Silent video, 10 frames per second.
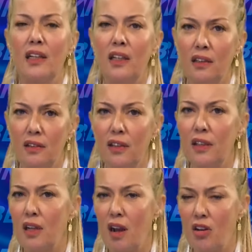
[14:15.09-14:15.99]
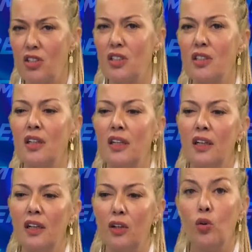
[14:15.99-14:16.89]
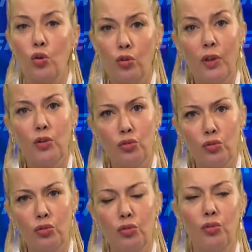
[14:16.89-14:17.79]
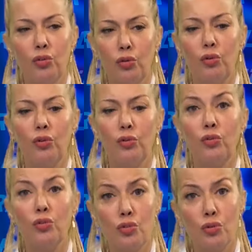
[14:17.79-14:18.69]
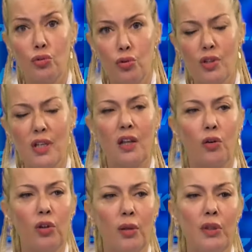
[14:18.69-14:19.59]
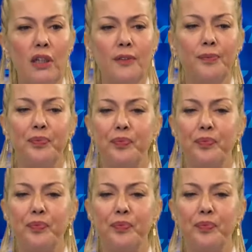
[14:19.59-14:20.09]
Yakınlarına karşı e, koruma gücü e, güdüsü yüksek olabilir.